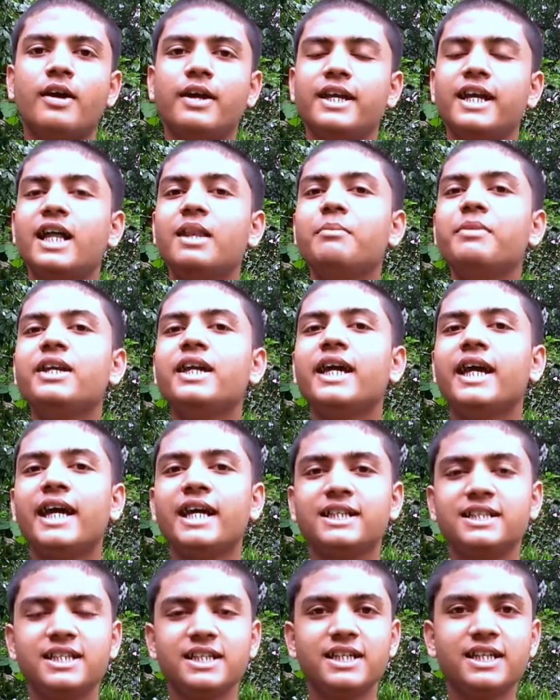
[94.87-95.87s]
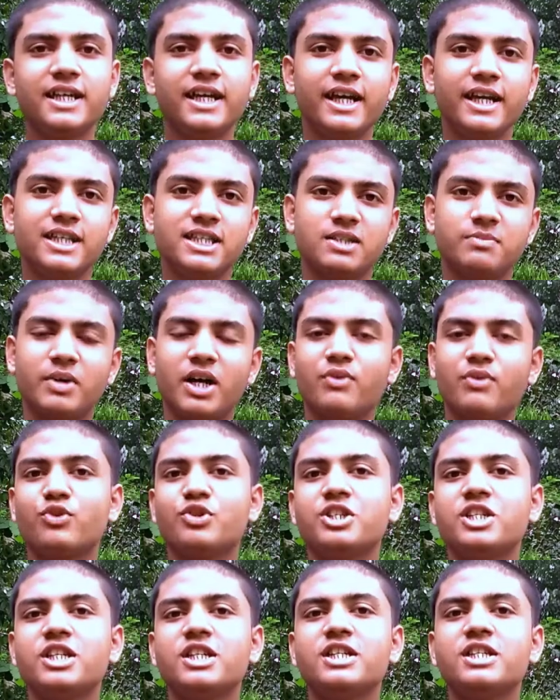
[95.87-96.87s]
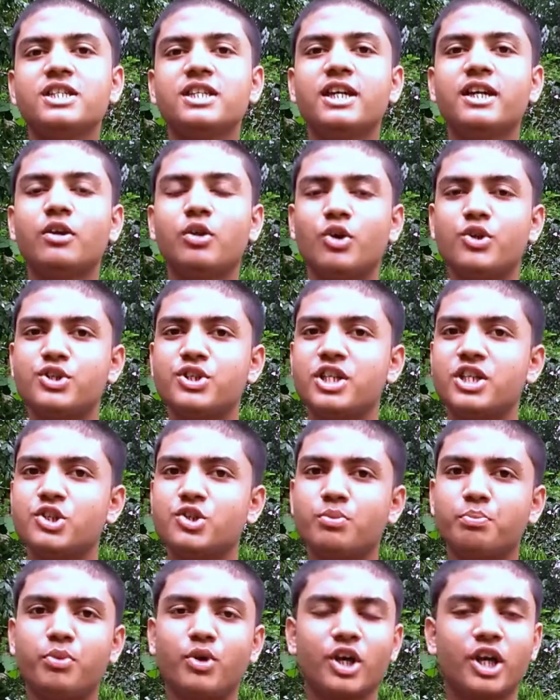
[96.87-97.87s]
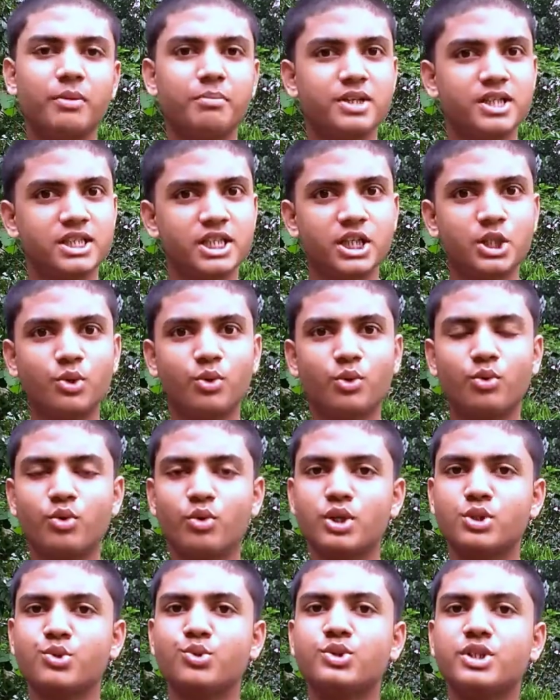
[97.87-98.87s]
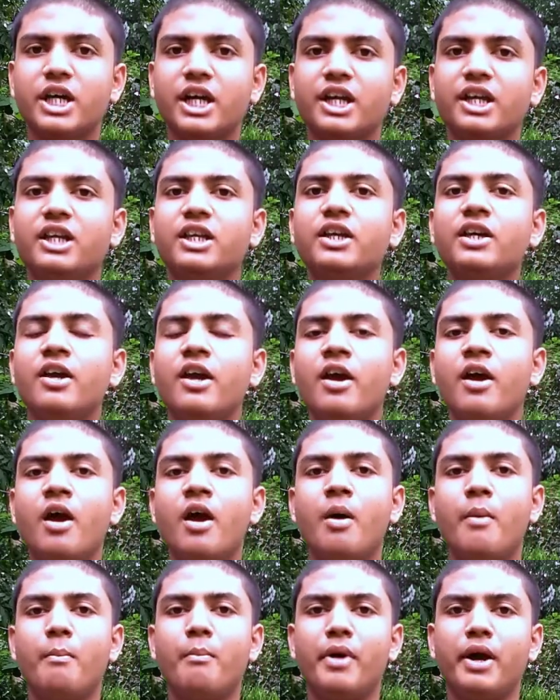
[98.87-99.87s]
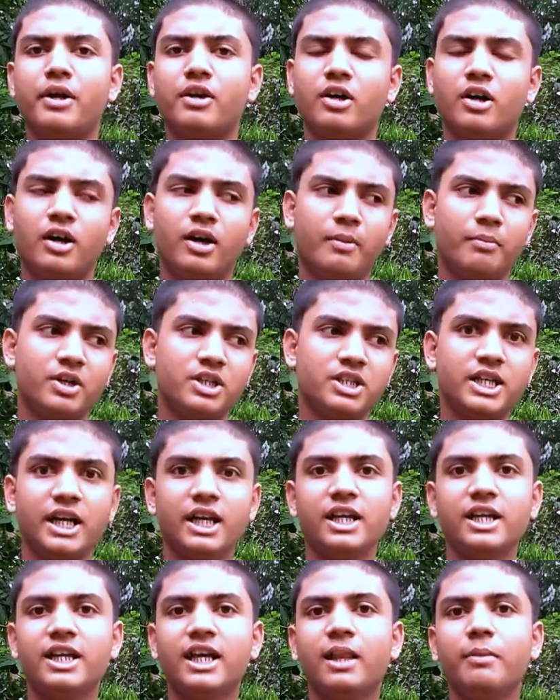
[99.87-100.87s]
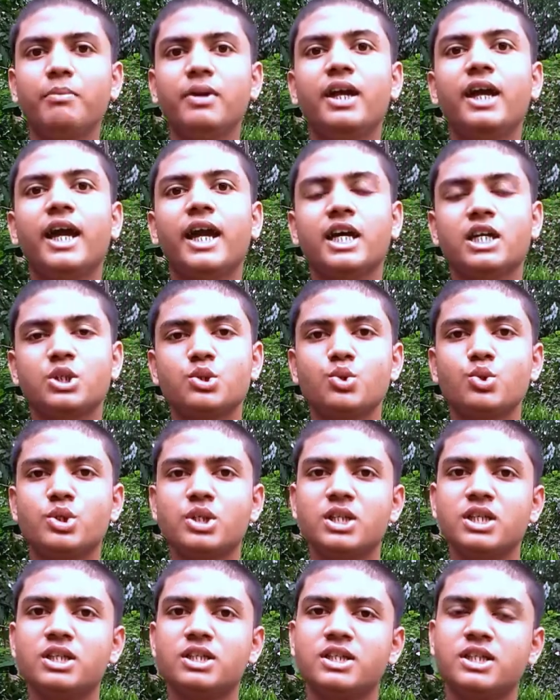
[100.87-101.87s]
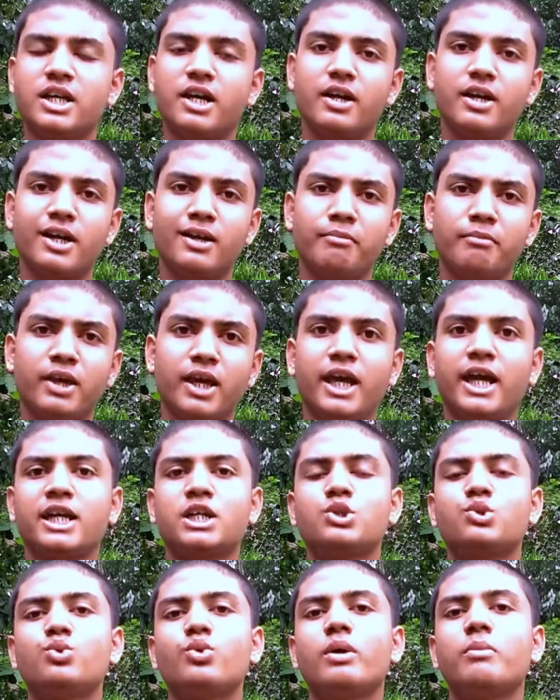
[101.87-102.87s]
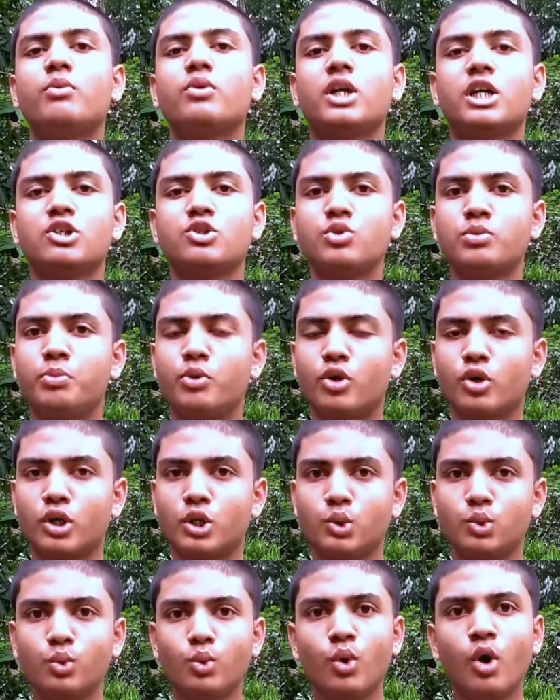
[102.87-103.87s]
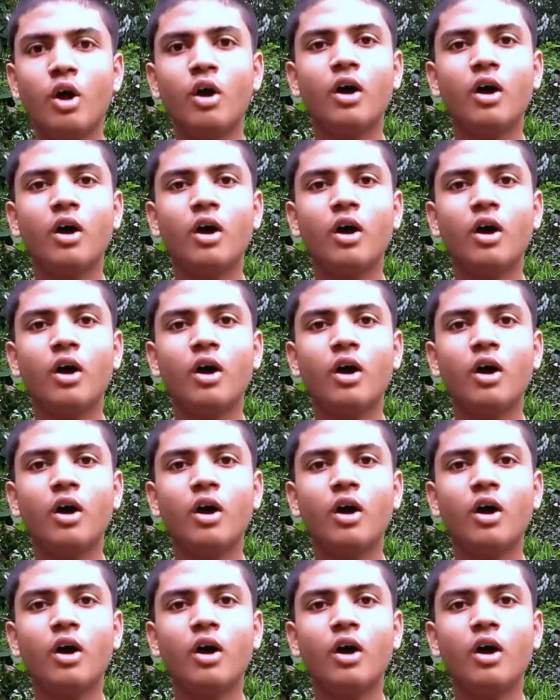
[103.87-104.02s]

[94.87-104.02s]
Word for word: রিয়ালমির এক্স সিরির এই স্মার্টফোন সিরিজ নিয়ে লঞ্চের সম্পর্কে বিস্তারিত কোনো কিছু জানিনি বাট আমরা জানি রিয়েলমি এক্স টু সিরিজটা রিয়েলমি এক্স টু এবং এক্স টু প্রো কিন্তু